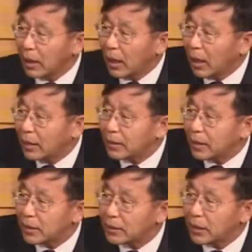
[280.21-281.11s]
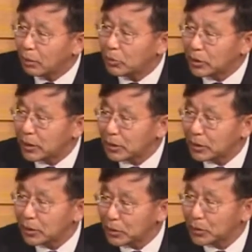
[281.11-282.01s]
하늘에 계신
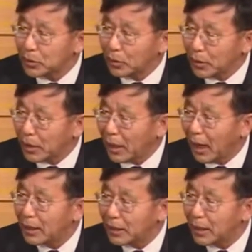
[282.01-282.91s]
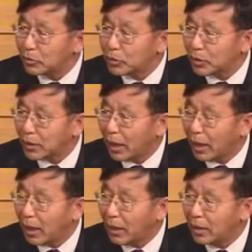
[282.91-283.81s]
아버지께서 이것을 너에게 알게
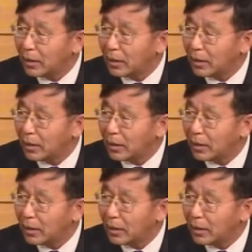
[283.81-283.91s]
해주셨다.